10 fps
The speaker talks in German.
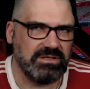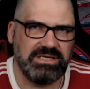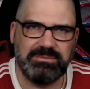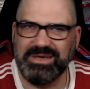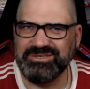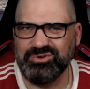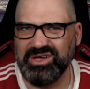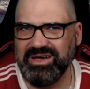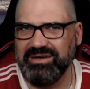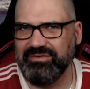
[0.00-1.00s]
nicht mehr so
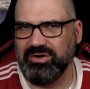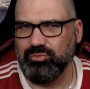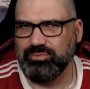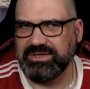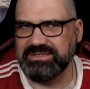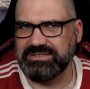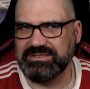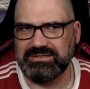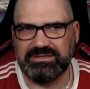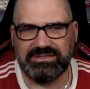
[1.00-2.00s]
da war, um das
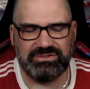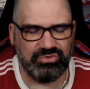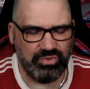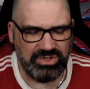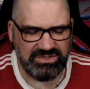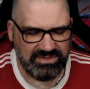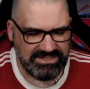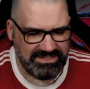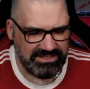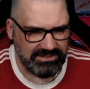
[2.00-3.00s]
äh, so
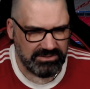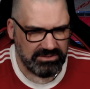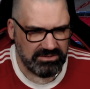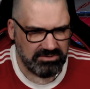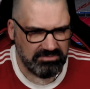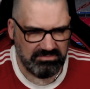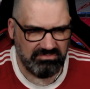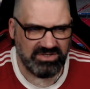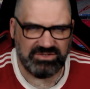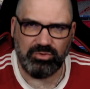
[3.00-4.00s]
durchzuziehen.
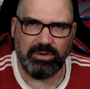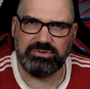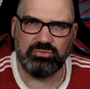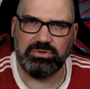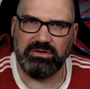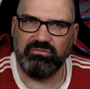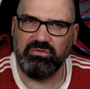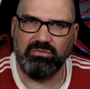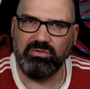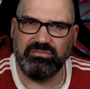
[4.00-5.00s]
Was auch absolut kein
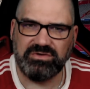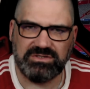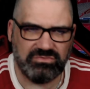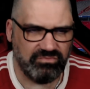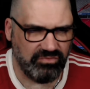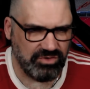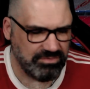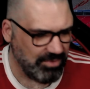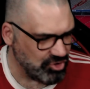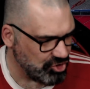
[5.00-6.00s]
Vorwurf ist und
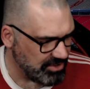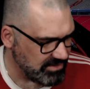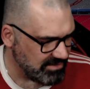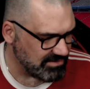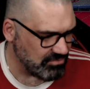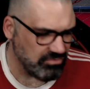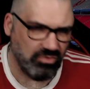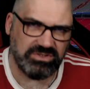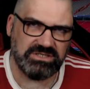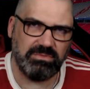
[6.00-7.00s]
völlig menschlich ist. Und
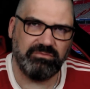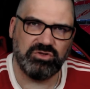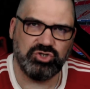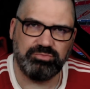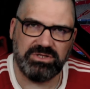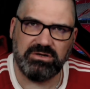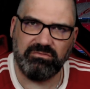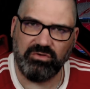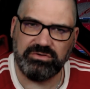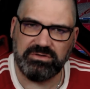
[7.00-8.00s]
trotzdem haben wir die Spiele
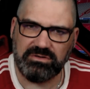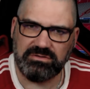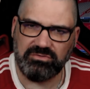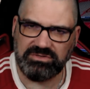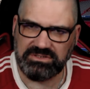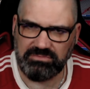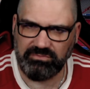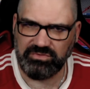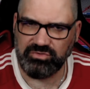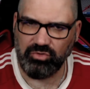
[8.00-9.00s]
gewonnen. Ja? Trotzdem
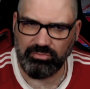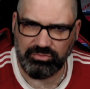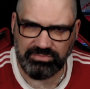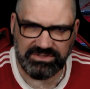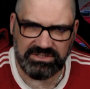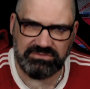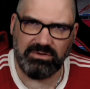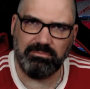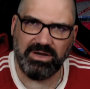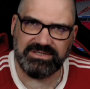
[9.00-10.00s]
haben wir Dortmund besiegt,
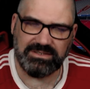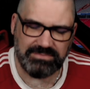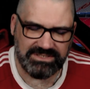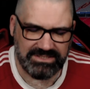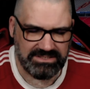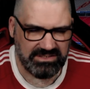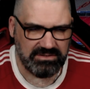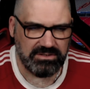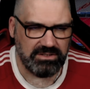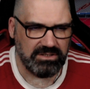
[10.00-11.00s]
wir haben Barca besiegt.
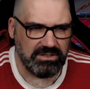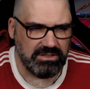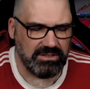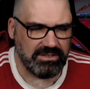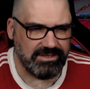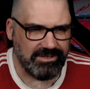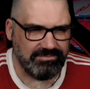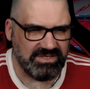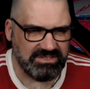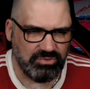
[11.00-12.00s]

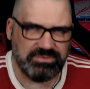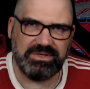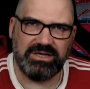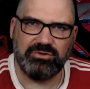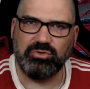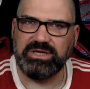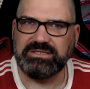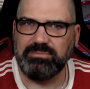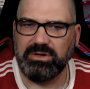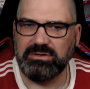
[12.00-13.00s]
Ähm, das muss man halt auch
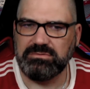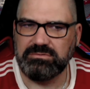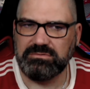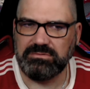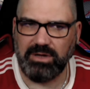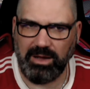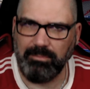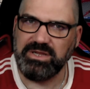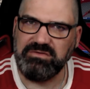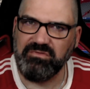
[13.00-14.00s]
erstmal
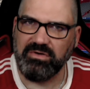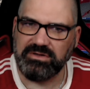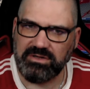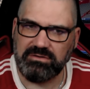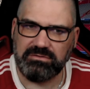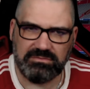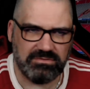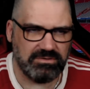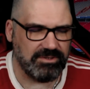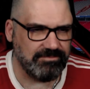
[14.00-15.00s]
abliefern. Ja?
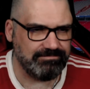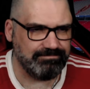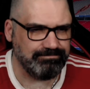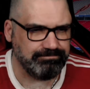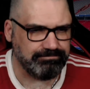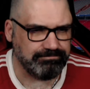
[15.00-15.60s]
Ähm,